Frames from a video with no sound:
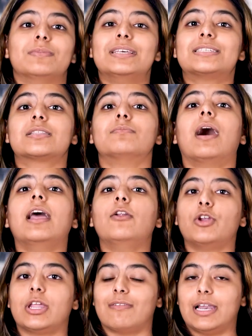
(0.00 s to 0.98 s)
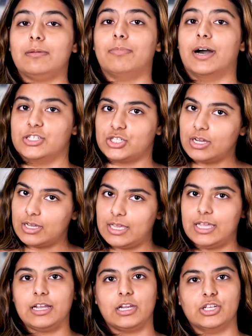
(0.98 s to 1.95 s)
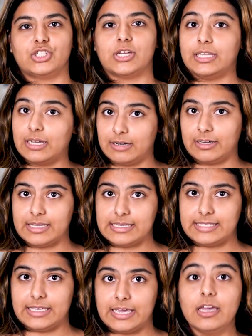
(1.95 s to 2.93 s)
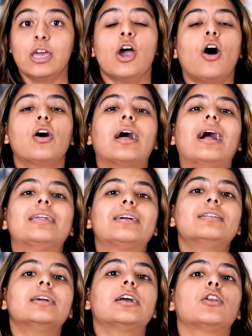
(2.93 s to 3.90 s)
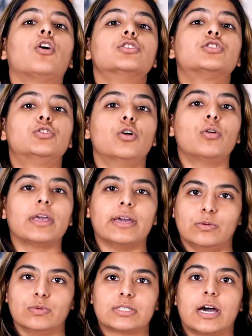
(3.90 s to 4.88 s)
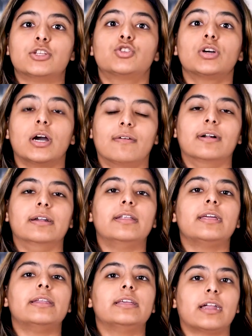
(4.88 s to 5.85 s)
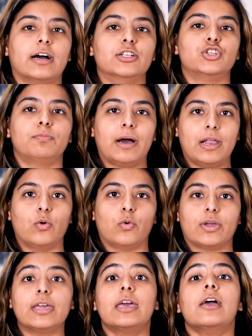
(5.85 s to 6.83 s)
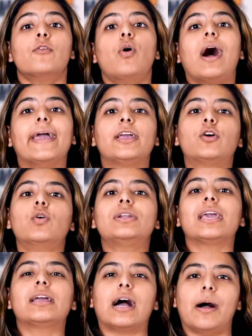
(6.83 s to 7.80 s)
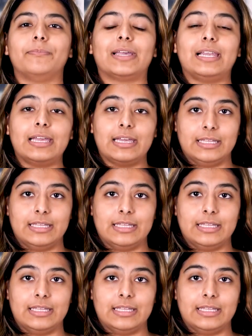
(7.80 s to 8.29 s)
में इस्तेमाल होने वाली भाषा इंग्लिश यानी अंग्रेजी है और आर्टिकल के क्लॉज दो के अनुसार जो गवर्नर यानी राज्यपाल होंगे वो हाई कोर्ट के काम के लिए